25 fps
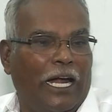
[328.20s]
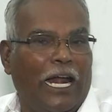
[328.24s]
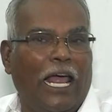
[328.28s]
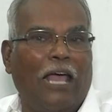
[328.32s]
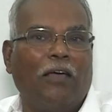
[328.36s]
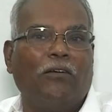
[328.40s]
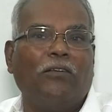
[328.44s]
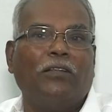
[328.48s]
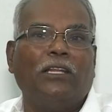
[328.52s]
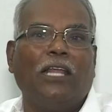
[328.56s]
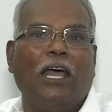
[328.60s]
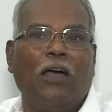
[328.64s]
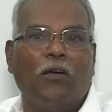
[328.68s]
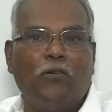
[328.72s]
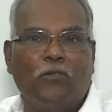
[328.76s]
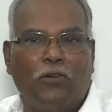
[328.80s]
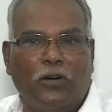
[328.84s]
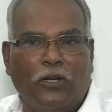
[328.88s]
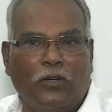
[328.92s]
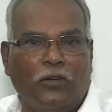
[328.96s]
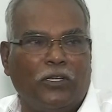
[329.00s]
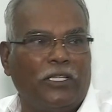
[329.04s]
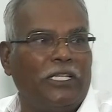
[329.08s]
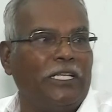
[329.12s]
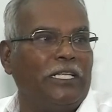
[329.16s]
நான் வந்து
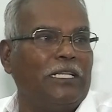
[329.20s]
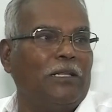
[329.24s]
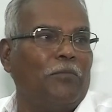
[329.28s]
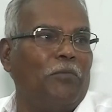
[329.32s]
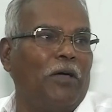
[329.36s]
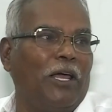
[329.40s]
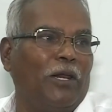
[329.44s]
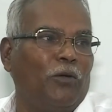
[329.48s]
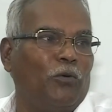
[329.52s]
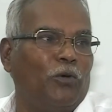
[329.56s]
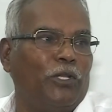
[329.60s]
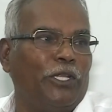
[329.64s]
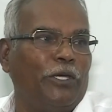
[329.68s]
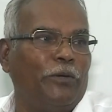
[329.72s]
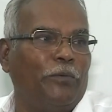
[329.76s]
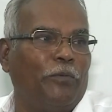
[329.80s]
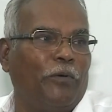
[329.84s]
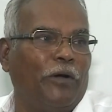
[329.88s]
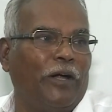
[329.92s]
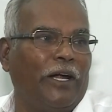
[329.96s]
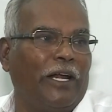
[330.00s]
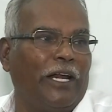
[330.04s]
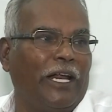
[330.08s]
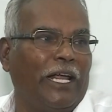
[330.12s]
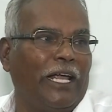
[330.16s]
அவங்களுக்கு வந்து இந்த மாதிரி உதவி
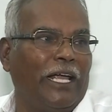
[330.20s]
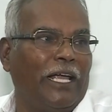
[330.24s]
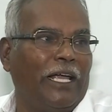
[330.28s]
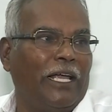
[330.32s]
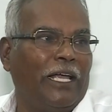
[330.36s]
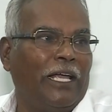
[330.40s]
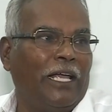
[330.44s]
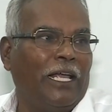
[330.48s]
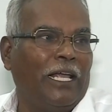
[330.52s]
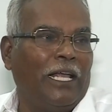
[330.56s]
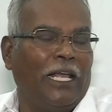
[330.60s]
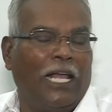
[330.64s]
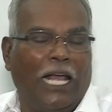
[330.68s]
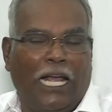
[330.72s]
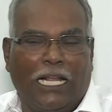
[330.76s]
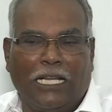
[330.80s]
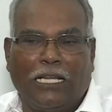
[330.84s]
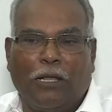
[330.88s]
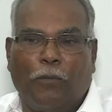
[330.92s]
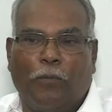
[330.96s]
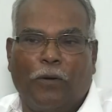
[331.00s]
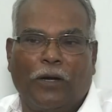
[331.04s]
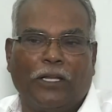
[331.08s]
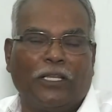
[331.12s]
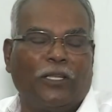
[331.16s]
பண்ணுறேன்
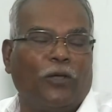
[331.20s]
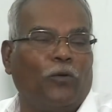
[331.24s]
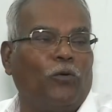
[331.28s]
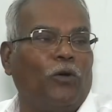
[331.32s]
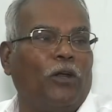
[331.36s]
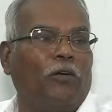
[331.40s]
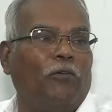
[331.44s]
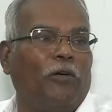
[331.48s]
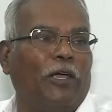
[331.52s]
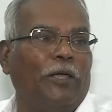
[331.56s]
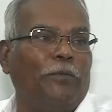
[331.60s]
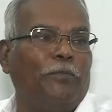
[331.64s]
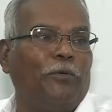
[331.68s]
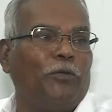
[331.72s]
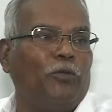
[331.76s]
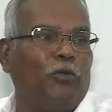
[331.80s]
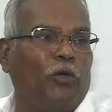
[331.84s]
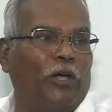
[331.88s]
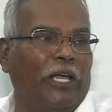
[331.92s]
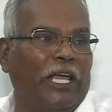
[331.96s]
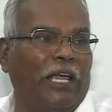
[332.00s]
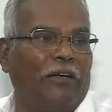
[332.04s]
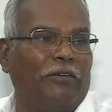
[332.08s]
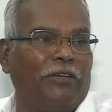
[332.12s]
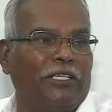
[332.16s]
அந்த பணத்தை கூட வைப்பு
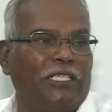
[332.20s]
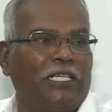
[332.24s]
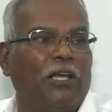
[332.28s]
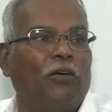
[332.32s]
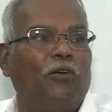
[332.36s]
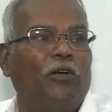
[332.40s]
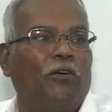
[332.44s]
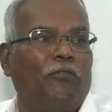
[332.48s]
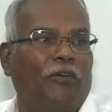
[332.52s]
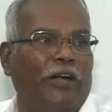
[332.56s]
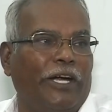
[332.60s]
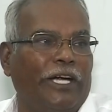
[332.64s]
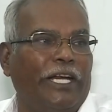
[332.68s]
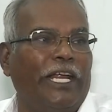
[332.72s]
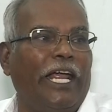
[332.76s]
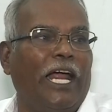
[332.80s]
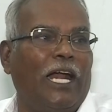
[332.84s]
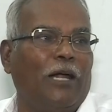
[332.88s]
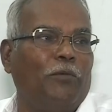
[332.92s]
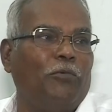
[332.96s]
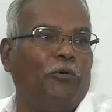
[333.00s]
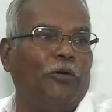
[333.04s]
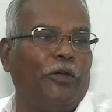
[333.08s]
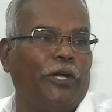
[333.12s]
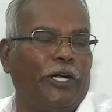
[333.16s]
தொகையாக வச்சு அவங்க வட்டியை
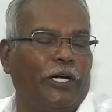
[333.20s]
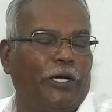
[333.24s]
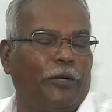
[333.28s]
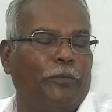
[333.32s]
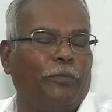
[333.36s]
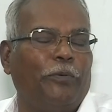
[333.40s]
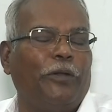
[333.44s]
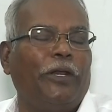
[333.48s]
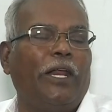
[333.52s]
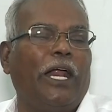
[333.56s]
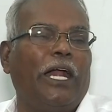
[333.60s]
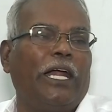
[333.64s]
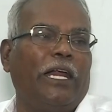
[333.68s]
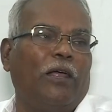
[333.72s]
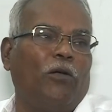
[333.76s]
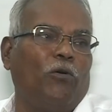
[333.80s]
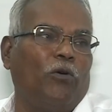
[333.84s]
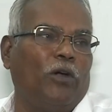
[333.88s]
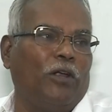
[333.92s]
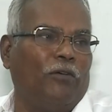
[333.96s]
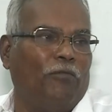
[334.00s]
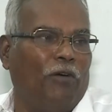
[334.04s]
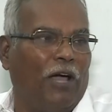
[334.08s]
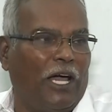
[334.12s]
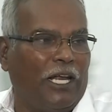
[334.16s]
அனுபவிக்கிட்டோம் பின்னாடி
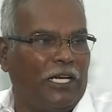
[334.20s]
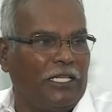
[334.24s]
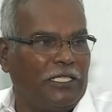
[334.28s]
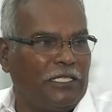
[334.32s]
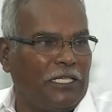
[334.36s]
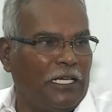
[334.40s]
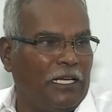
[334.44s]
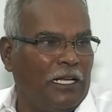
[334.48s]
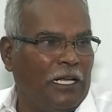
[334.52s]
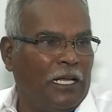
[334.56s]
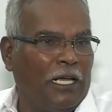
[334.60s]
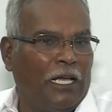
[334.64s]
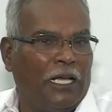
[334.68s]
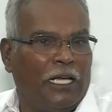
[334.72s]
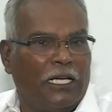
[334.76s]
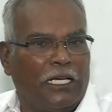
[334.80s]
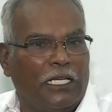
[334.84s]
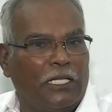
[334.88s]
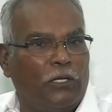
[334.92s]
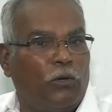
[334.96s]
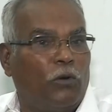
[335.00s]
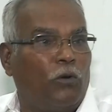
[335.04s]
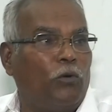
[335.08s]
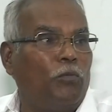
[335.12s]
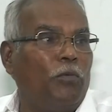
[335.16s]
அவங்களுடைய வாரிசு
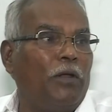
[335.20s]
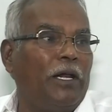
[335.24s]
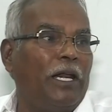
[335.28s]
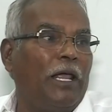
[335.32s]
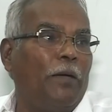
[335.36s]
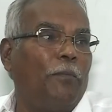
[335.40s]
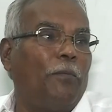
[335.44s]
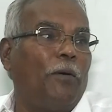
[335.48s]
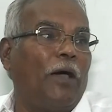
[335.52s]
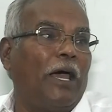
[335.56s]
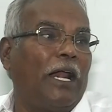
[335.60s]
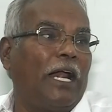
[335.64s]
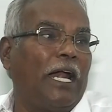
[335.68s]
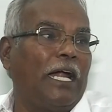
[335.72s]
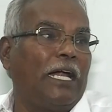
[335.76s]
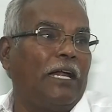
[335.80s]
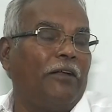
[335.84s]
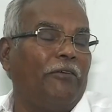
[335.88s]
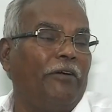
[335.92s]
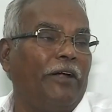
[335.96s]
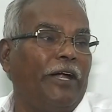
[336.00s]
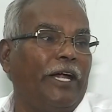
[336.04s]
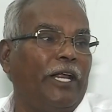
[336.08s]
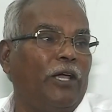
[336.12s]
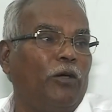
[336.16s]
இது உண்மையிலேயே பாராட்ட
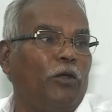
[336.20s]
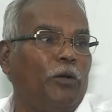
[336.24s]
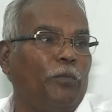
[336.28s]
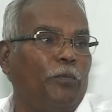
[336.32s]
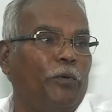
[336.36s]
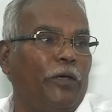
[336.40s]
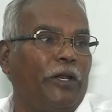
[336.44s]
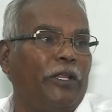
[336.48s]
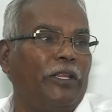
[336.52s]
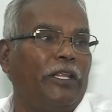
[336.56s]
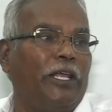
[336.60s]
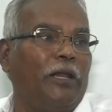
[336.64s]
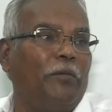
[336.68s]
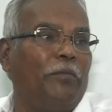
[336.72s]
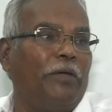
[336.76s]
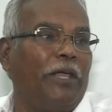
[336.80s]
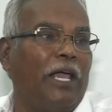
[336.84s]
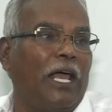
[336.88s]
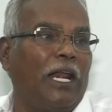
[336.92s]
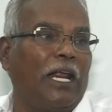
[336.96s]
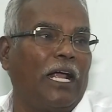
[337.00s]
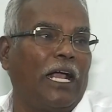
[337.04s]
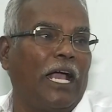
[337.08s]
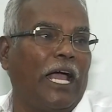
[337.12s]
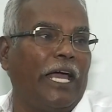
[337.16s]
வேண்டிய ஒரு
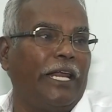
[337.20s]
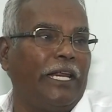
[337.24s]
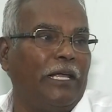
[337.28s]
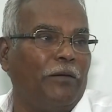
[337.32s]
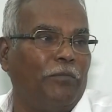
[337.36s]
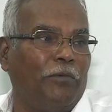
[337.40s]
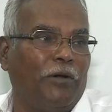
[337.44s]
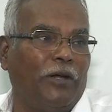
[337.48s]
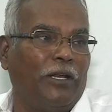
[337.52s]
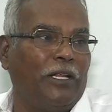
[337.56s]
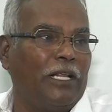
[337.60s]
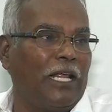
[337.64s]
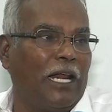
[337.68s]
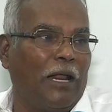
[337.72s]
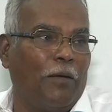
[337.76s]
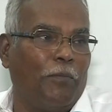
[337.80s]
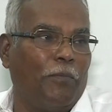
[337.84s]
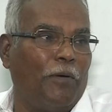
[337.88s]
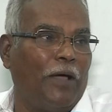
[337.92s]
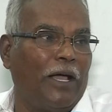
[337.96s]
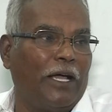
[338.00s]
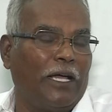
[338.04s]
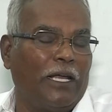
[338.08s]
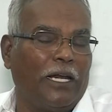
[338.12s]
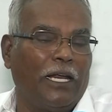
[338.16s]
பெருந்தன்மையான காரியம் என்று தான்
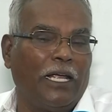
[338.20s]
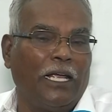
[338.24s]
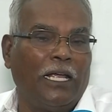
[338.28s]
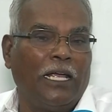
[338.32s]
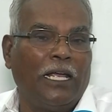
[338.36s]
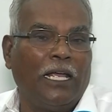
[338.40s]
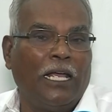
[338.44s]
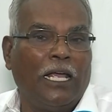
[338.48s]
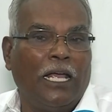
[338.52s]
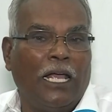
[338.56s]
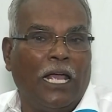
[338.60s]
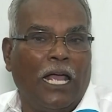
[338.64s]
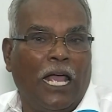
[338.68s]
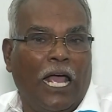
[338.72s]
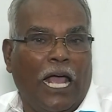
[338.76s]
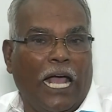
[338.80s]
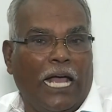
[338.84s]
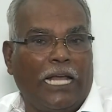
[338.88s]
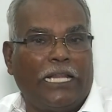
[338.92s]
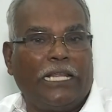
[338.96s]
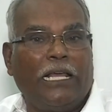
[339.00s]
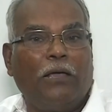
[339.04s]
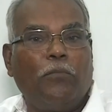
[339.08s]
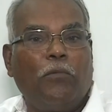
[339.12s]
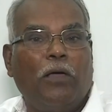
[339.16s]
நான் பார்க்குறேன்
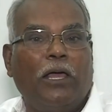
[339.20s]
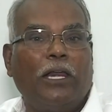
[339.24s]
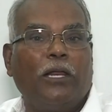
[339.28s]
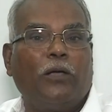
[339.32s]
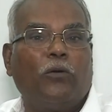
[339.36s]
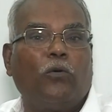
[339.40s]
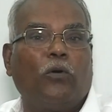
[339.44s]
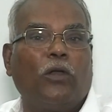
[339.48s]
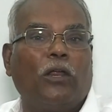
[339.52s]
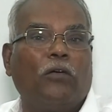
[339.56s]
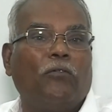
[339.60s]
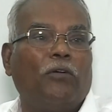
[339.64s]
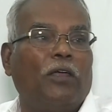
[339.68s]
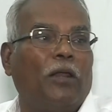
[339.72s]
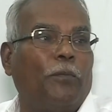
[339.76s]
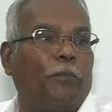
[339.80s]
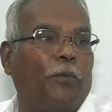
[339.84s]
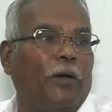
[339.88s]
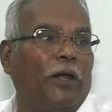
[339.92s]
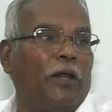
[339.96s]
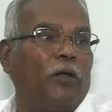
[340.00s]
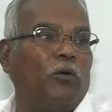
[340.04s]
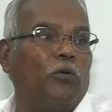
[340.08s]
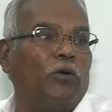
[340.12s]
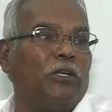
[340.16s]
அதே மாதிரி குறவர்
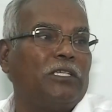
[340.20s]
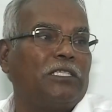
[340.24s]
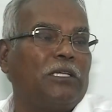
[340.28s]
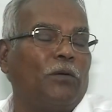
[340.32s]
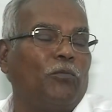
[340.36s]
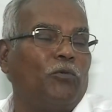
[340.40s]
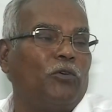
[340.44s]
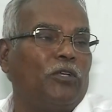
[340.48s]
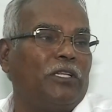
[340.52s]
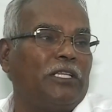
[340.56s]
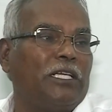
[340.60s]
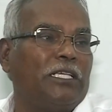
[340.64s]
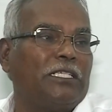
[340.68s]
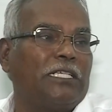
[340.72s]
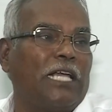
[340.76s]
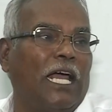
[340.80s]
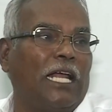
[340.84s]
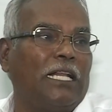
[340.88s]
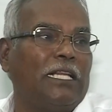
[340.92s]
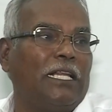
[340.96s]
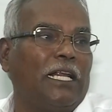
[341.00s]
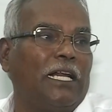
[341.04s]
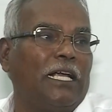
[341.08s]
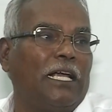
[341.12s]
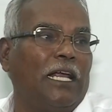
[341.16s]
பழங்குடி சமூகத்தை
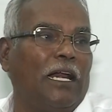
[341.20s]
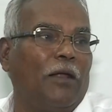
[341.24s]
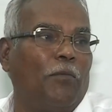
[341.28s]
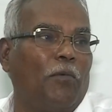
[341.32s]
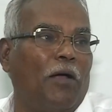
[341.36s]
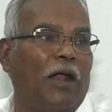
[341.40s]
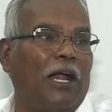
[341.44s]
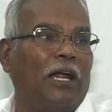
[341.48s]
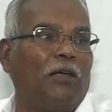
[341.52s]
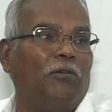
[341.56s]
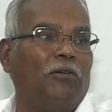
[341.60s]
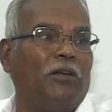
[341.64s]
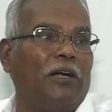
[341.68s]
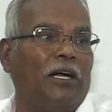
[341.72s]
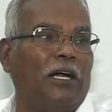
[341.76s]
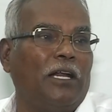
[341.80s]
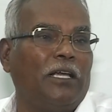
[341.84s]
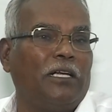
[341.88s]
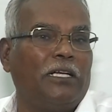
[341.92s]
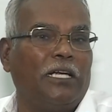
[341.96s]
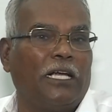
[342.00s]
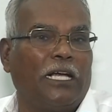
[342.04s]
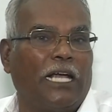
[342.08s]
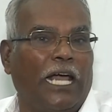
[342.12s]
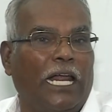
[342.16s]
சார்ந்திருக்கிற
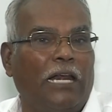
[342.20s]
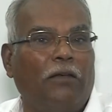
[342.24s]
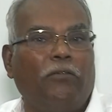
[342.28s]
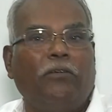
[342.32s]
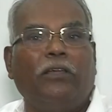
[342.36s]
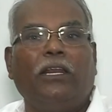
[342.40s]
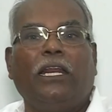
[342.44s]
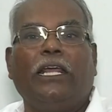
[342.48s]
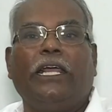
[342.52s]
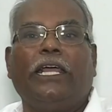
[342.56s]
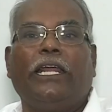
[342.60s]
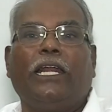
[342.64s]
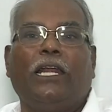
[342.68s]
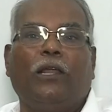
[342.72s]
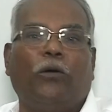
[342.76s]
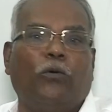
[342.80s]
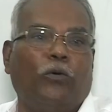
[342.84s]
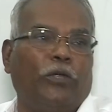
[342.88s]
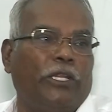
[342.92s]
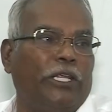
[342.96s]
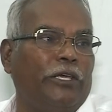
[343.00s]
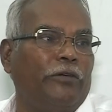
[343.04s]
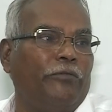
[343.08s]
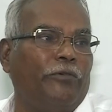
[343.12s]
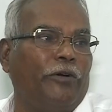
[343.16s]
மாணவர்களுக்கு கல்வியில் என்ன
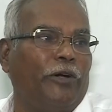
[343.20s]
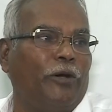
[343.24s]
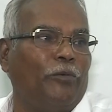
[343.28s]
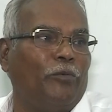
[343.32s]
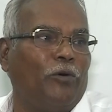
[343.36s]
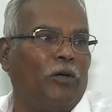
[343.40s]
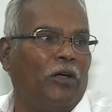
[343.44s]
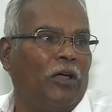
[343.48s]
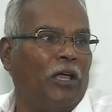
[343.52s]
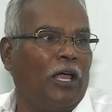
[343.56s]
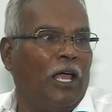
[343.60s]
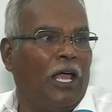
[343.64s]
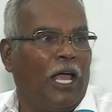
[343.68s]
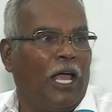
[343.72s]
உதவி வேணுமோ